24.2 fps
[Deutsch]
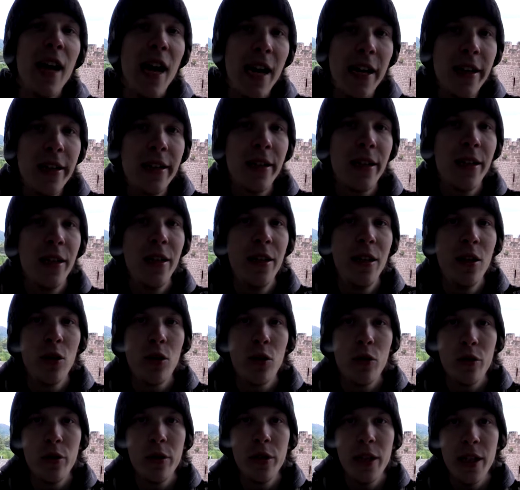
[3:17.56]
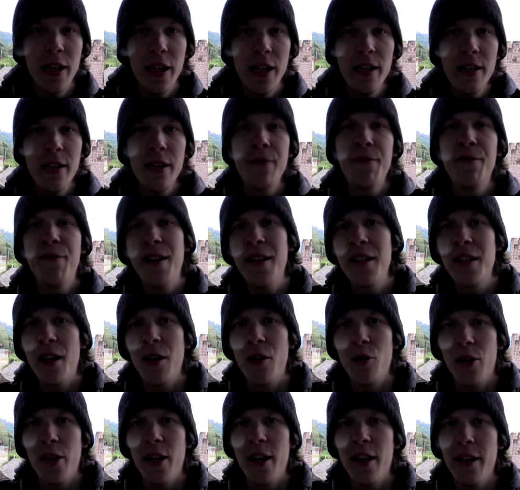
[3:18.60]
Eingliederung in den
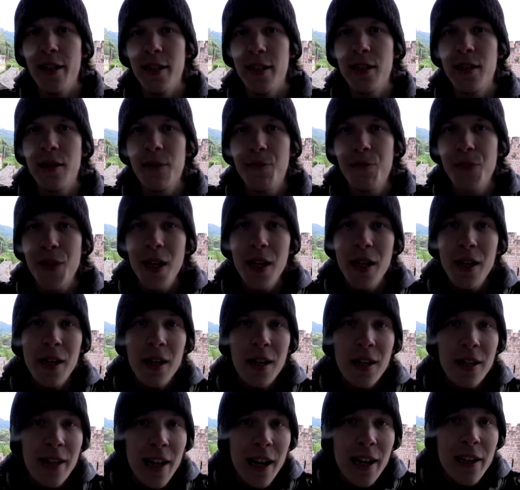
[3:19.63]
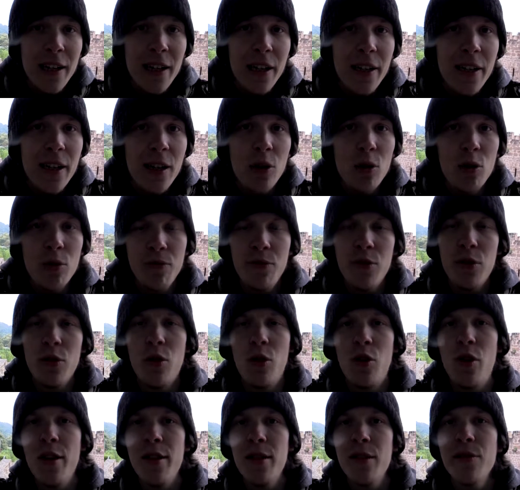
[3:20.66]
Wetteraukreis. Die Eingliederung wird
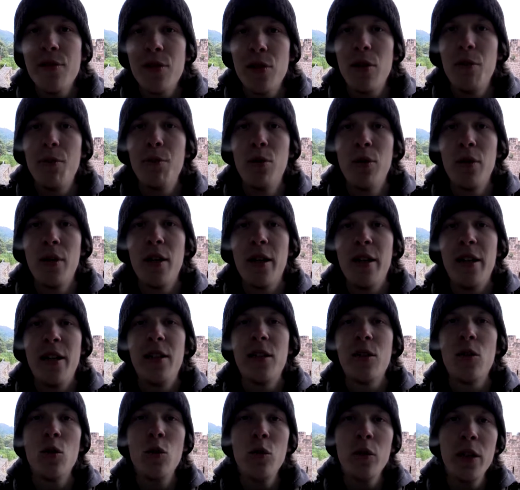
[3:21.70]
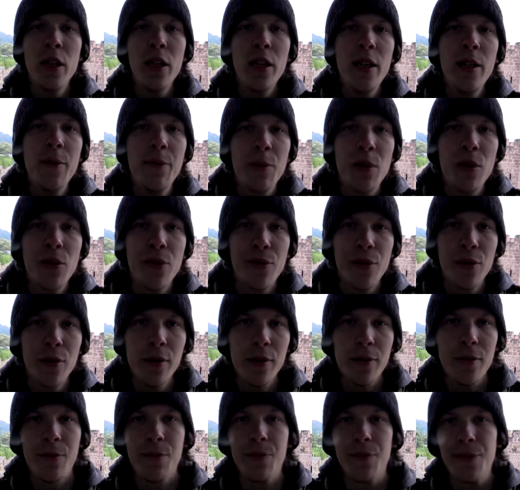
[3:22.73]
noch heute von den Bürgern als ungeliebt
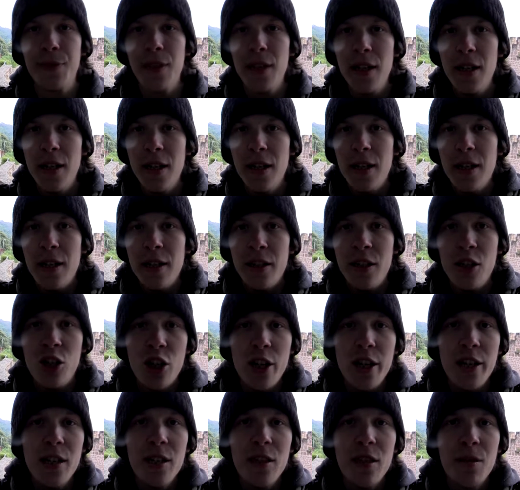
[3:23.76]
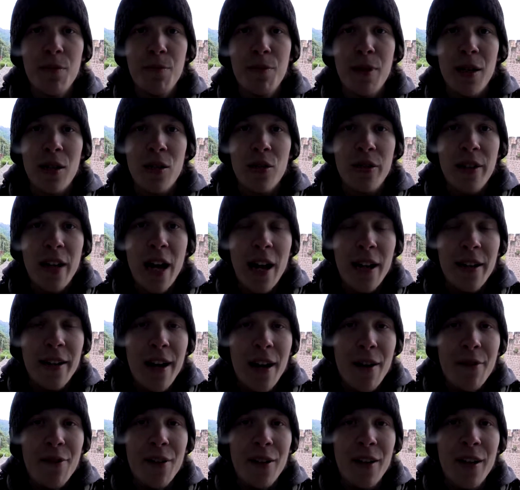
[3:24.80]
gefunden. Die schlichte
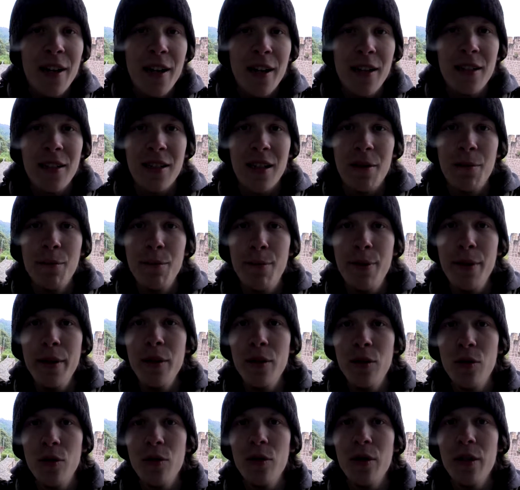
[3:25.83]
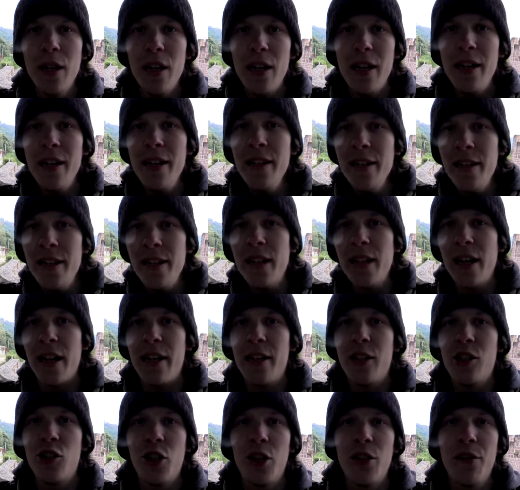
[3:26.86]
Personalnahverkehrsanbindung in die
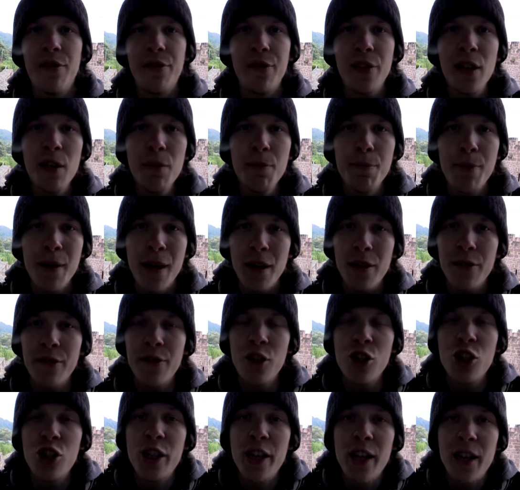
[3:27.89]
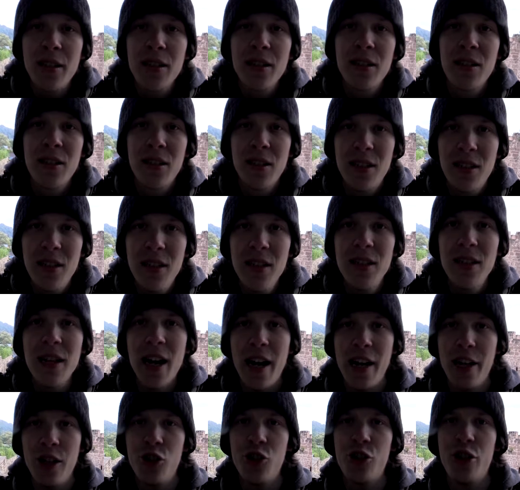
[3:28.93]
Kreisstadt Friedberg verstärkt
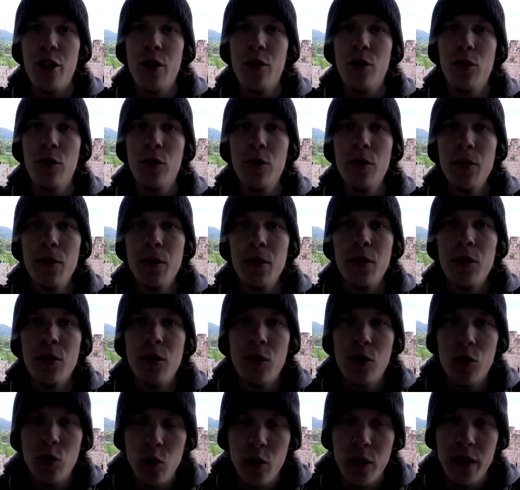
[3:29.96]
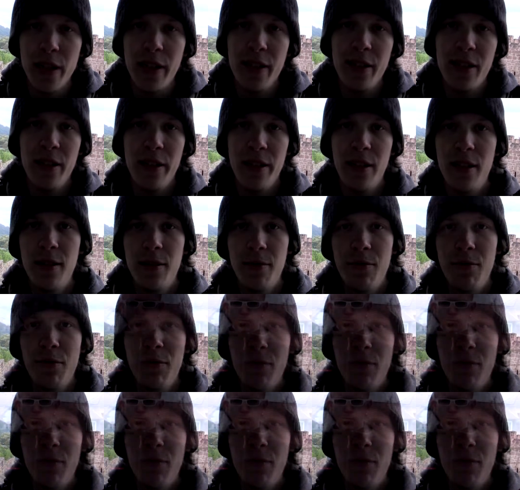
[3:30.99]
diese Einstellung zusätzlich.